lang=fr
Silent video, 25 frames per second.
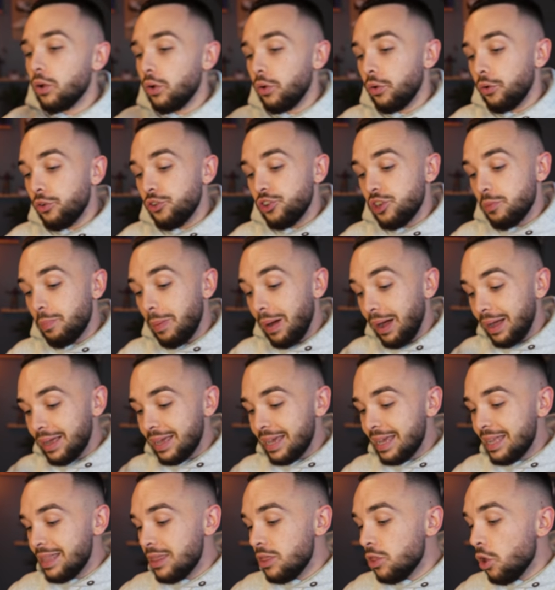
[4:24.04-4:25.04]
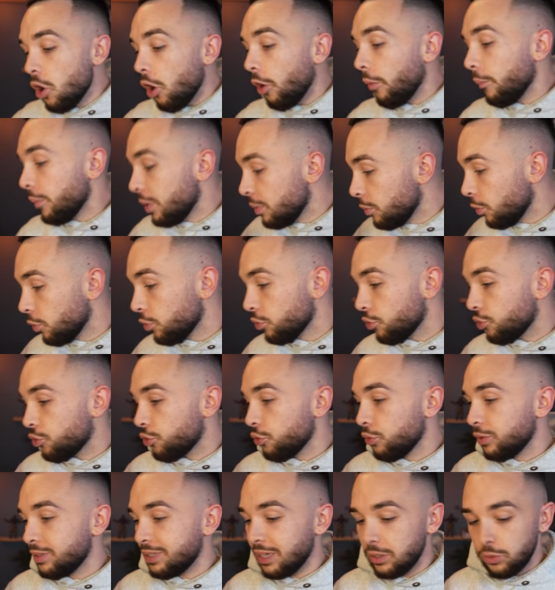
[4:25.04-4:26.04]
euh, j'ai pas énormément de
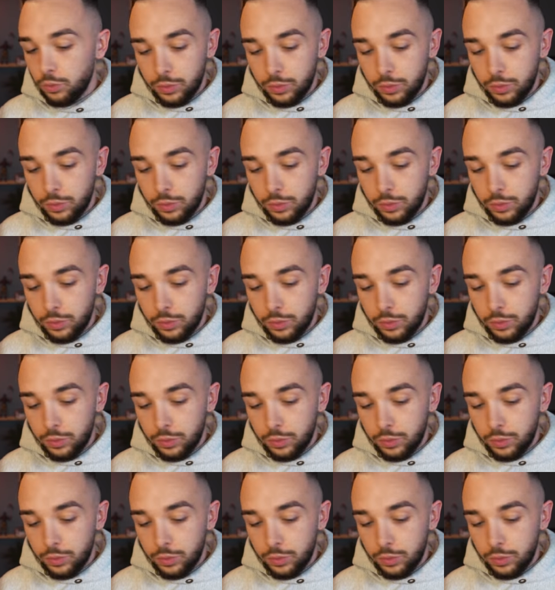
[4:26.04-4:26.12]
choses à